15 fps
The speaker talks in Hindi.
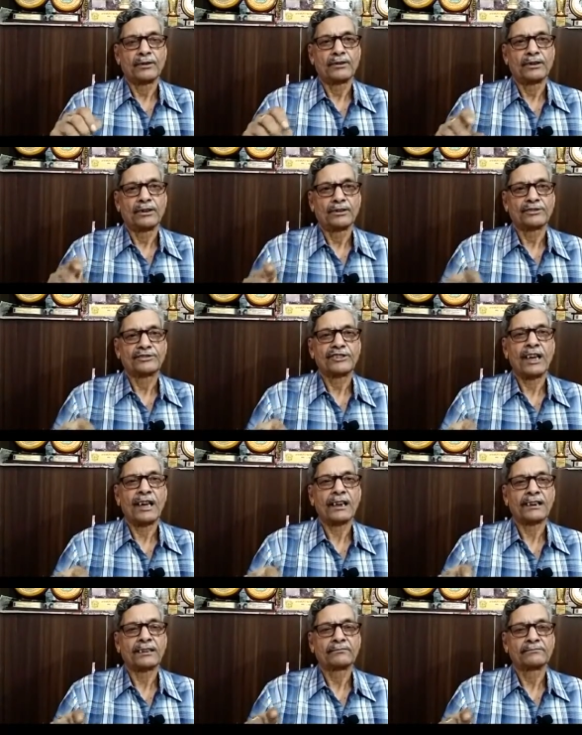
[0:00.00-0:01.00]
और क्षार
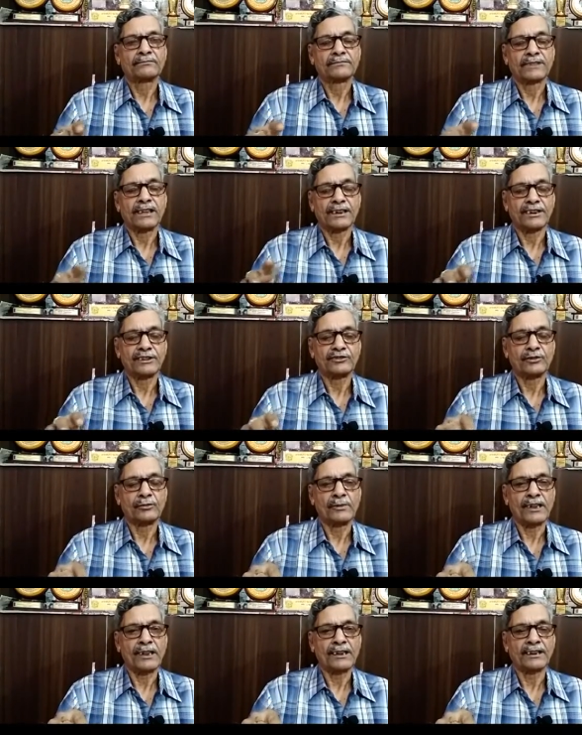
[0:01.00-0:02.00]
का रेशियो
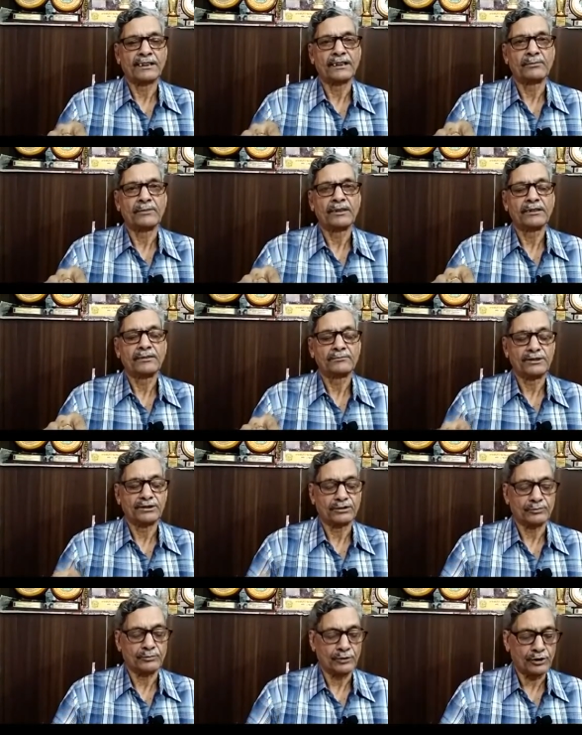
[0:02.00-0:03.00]
बनाए रखने में
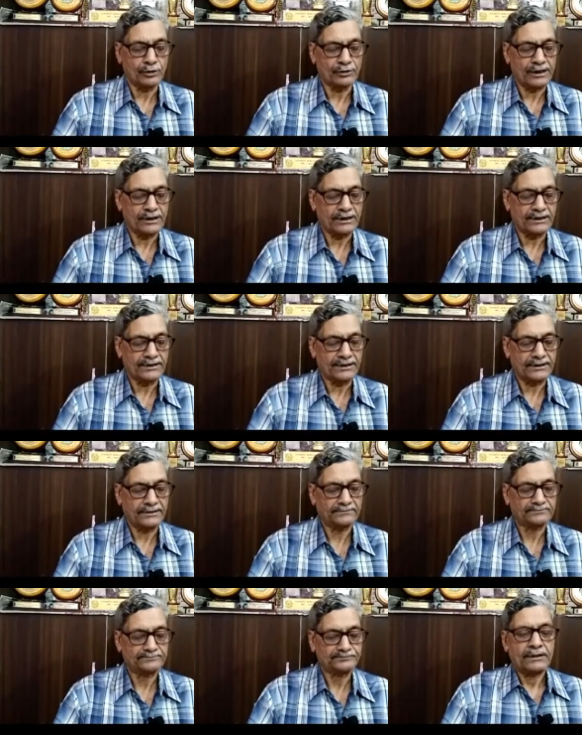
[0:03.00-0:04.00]
महत्वपूर्ण योगदान करते हैं
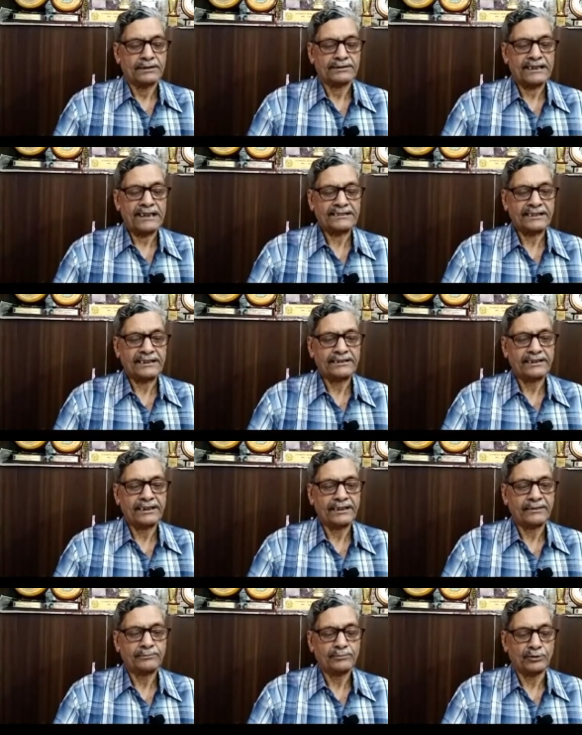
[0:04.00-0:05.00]
साथ ही
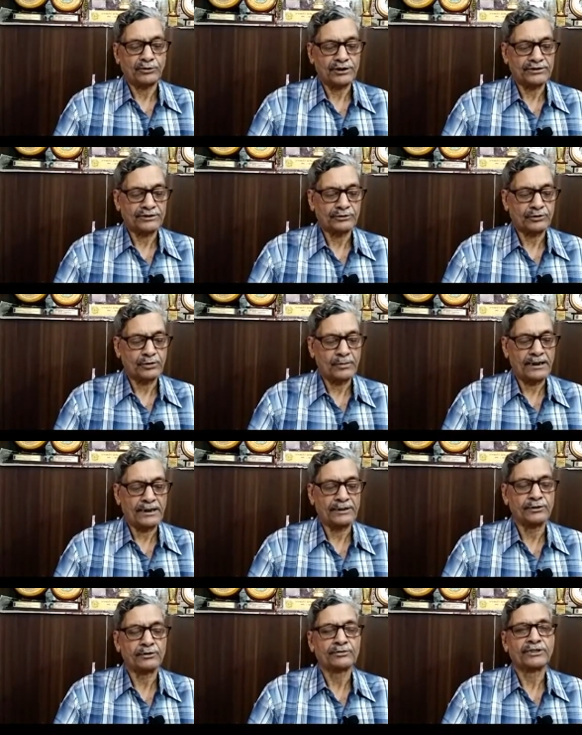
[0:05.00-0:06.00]
ये पोषक तत्व तो हमारे
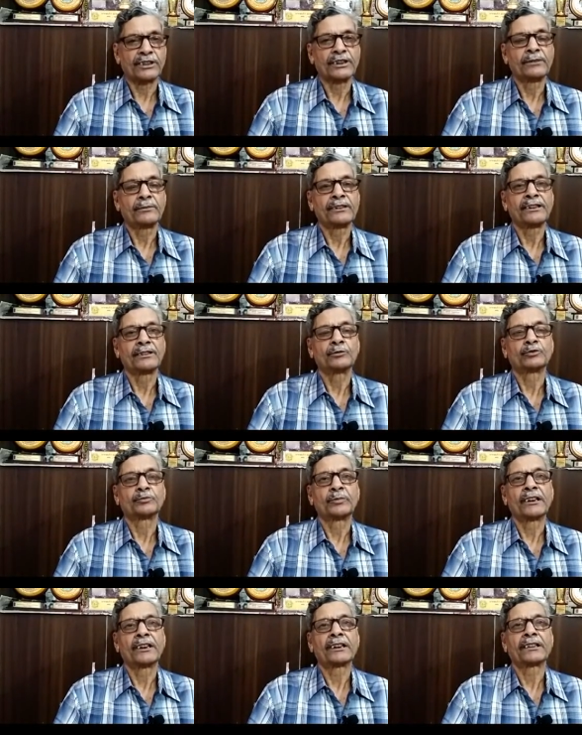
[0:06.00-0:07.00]
जो शरीर की
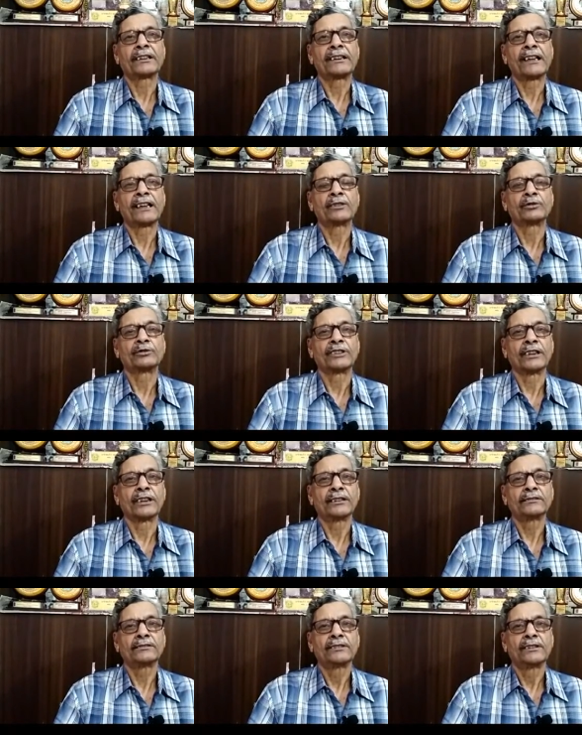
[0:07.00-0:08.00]
उत्प्रेरक क्रियाएं होती हैं
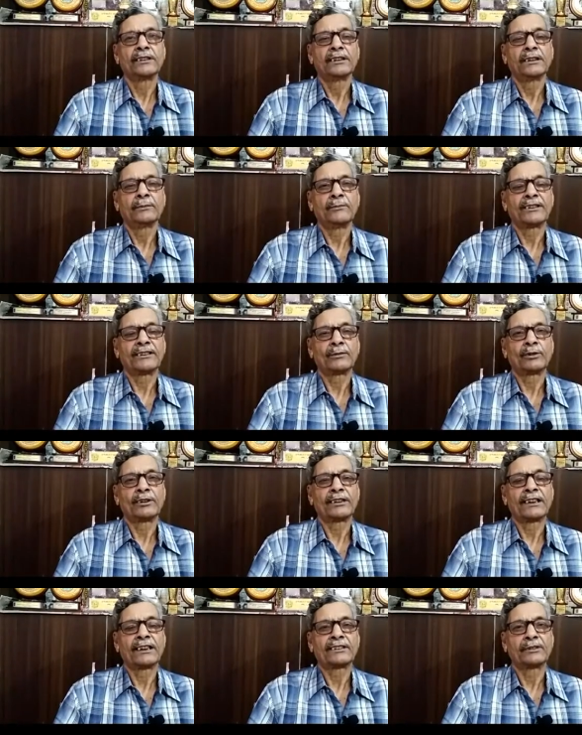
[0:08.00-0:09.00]

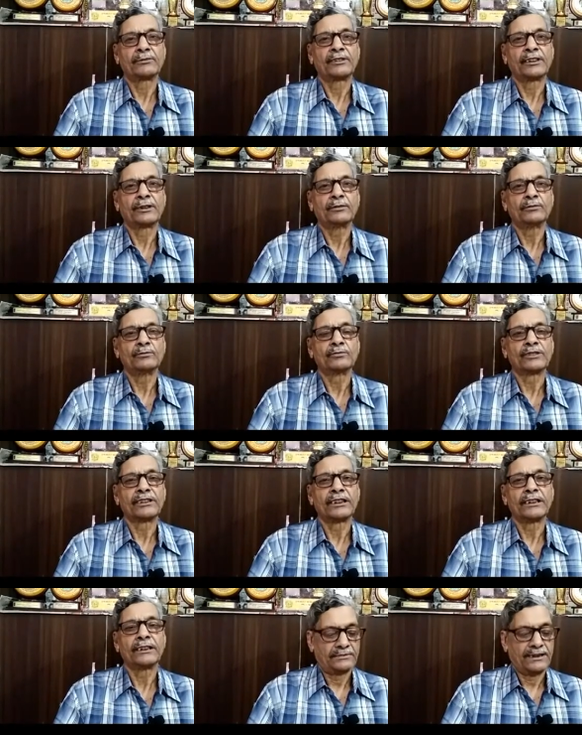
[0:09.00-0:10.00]
मेटाबॉलिक एक्टिविटी
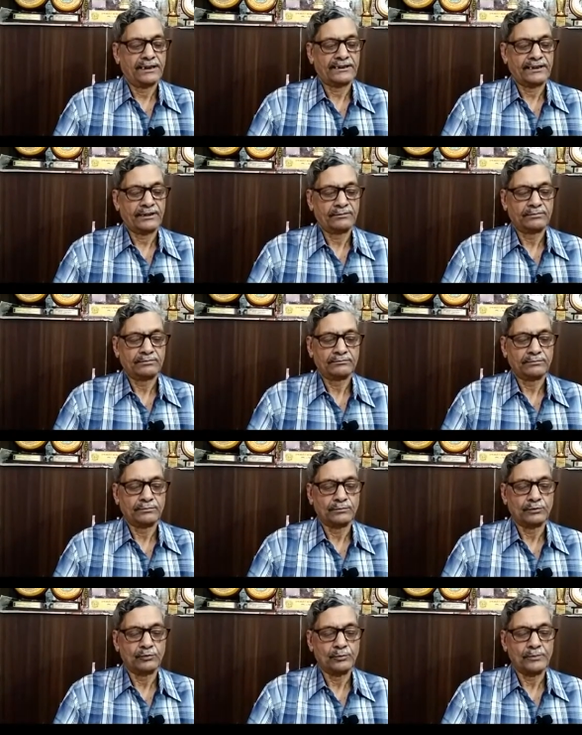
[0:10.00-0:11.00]
उनके एक्टिव
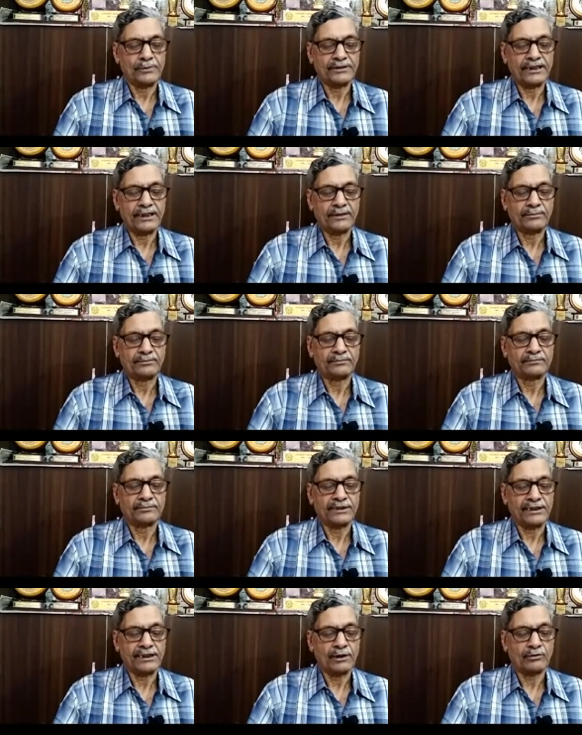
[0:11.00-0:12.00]
रूप में जैव
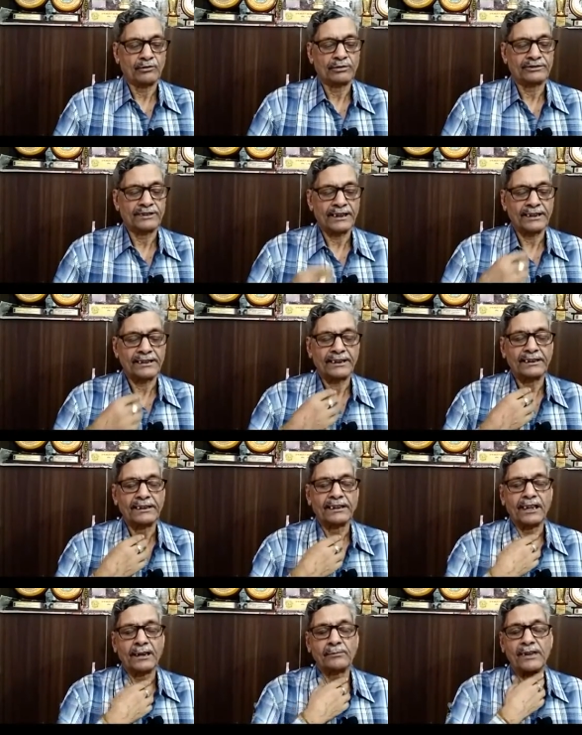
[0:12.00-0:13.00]
क्रियाओं को चलाने के लिए
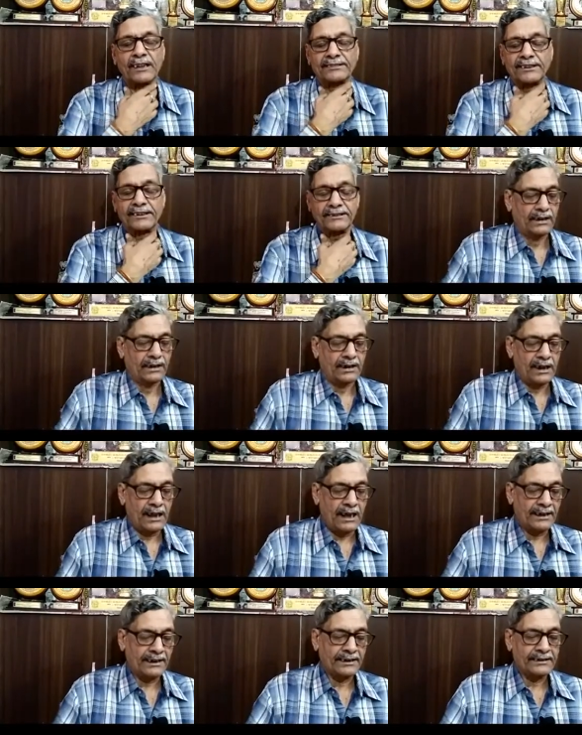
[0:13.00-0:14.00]
काम में आते हैं
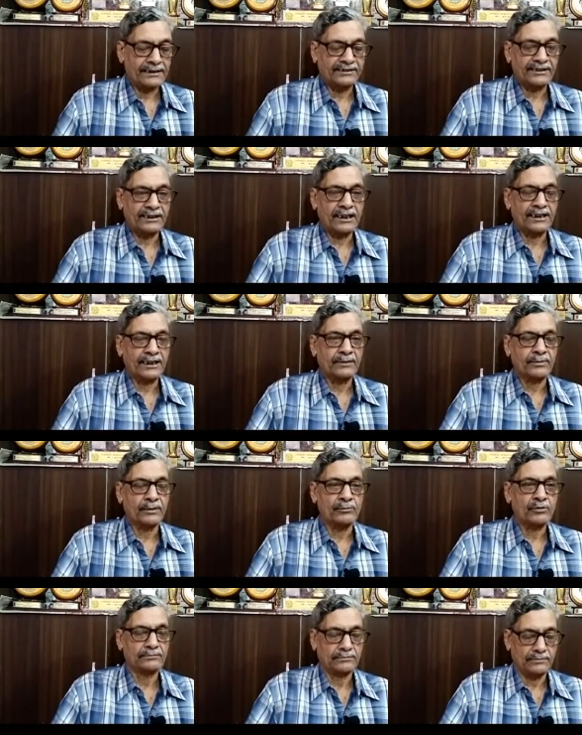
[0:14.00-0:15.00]
आयरन रक्त का एक
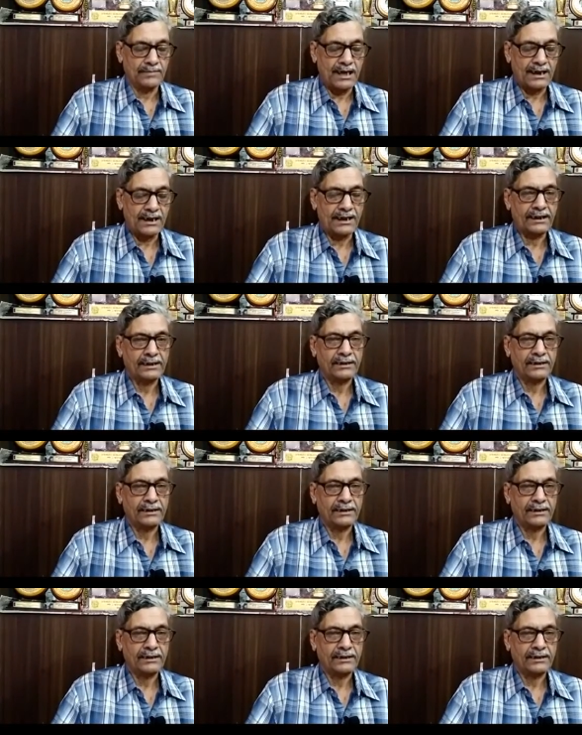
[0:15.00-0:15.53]
प्रमुख भाग है